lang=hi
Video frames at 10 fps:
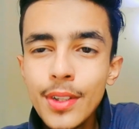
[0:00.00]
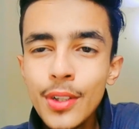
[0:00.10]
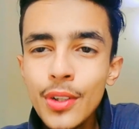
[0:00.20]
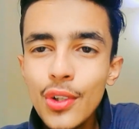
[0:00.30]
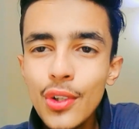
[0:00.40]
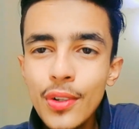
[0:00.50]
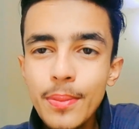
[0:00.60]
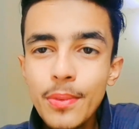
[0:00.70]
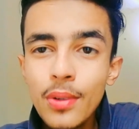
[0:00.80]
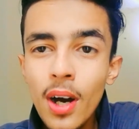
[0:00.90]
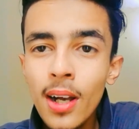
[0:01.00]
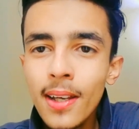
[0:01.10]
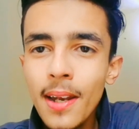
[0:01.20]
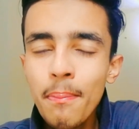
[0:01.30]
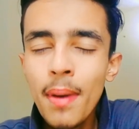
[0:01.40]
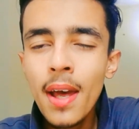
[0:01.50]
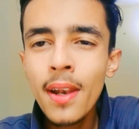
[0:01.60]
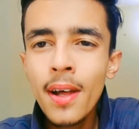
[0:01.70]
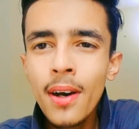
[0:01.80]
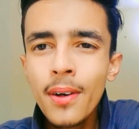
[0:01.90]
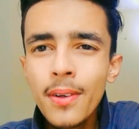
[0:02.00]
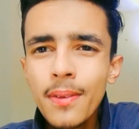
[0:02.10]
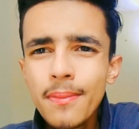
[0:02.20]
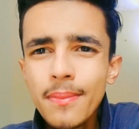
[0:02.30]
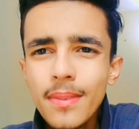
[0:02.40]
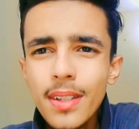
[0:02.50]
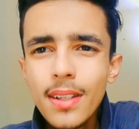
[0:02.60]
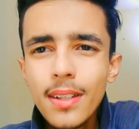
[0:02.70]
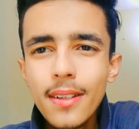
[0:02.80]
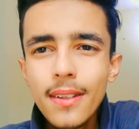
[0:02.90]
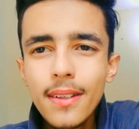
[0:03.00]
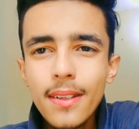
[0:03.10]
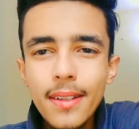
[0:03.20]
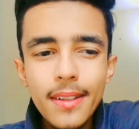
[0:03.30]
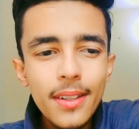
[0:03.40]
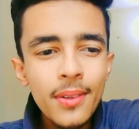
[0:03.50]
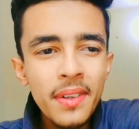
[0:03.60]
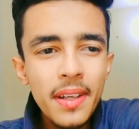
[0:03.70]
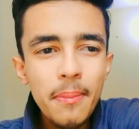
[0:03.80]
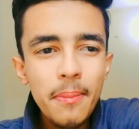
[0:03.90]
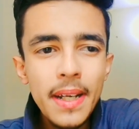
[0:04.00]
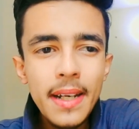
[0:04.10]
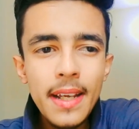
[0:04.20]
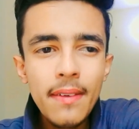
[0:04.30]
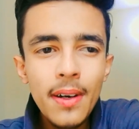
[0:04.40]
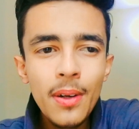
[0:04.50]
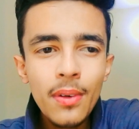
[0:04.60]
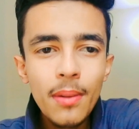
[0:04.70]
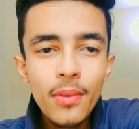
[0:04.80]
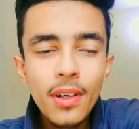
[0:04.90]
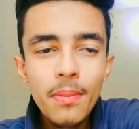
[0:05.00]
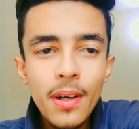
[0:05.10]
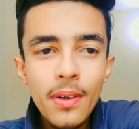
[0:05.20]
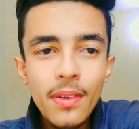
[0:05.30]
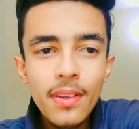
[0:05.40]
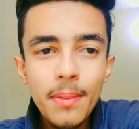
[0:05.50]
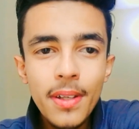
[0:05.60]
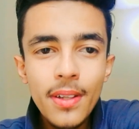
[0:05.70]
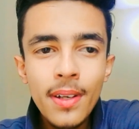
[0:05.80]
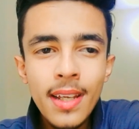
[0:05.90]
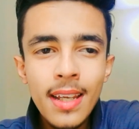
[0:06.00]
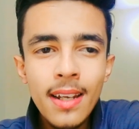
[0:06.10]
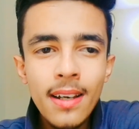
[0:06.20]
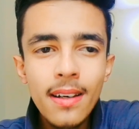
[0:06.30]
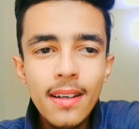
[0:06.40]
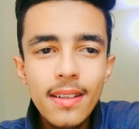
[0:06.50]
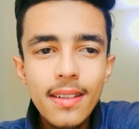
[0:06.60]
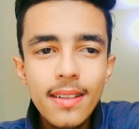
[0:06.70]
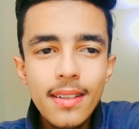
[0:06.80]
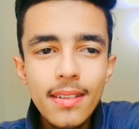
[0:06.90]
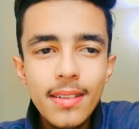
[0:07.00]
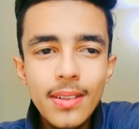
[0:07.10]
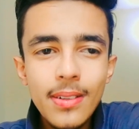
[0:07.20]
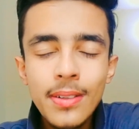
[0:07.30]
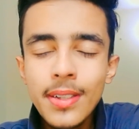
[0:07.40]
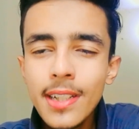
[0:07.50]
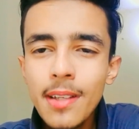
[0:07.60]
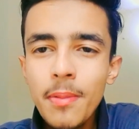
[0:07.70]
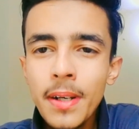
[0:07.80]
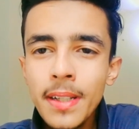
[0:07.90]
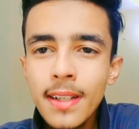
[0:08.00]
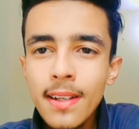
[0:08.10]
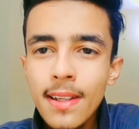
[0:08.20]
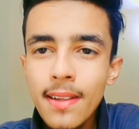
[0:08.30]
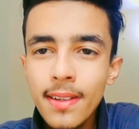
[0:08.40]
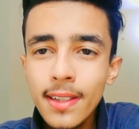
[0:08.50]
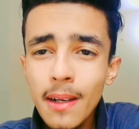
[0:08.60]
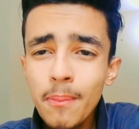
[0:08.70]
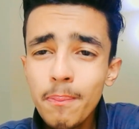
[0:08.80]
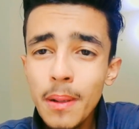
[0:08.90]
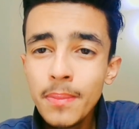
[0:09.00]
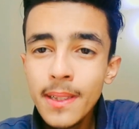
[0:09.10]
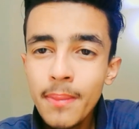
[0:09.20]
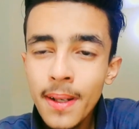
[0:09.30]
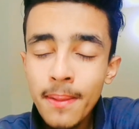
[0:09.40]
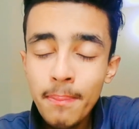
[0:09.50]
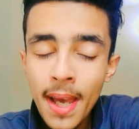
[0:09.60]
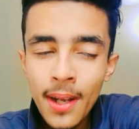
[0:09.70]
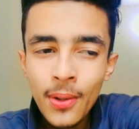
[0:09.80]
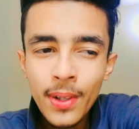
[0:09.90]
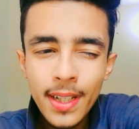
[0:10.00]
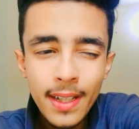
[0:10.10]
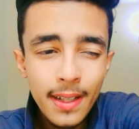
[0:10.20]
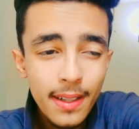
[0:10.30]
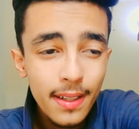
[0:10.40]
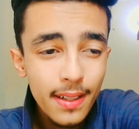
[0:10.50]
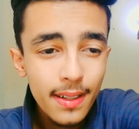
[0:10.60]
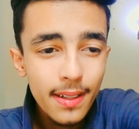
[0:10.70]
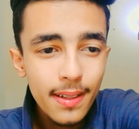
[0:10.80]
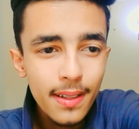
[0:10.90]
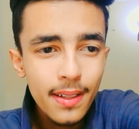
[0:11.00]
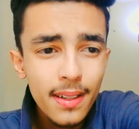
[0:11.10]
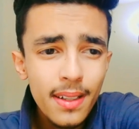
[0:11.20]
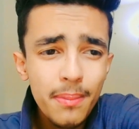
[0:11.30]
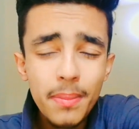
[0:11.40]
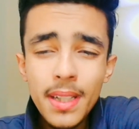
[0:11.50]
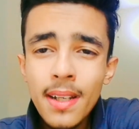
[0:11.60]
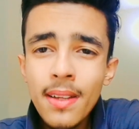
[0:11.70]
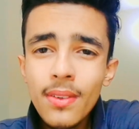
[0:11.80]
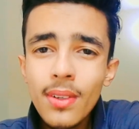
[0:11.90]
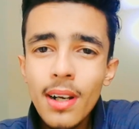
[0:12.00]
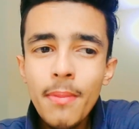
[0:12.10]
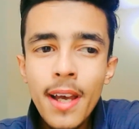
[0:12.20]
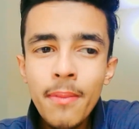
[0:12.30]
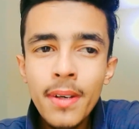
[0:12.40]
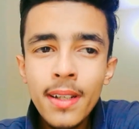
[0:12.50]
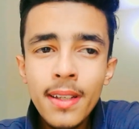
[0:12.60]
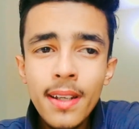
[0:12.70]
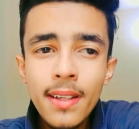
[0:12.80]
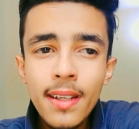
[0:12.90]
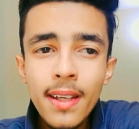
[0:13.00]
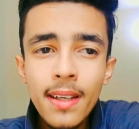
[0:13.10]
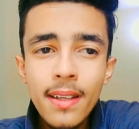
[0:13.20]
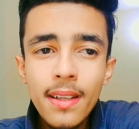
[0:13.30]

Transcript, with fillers: यूट्यूब दुआ करें बैन ना हो क्योंकि पीटीए वालों का कोई भरोसा भी तो नहीं है ना कोई चीज़ भी बंद कर दे सकते हैं पबजी बंद बैन हो गई है पता नहीं इसको कब बैन बंद करते हैं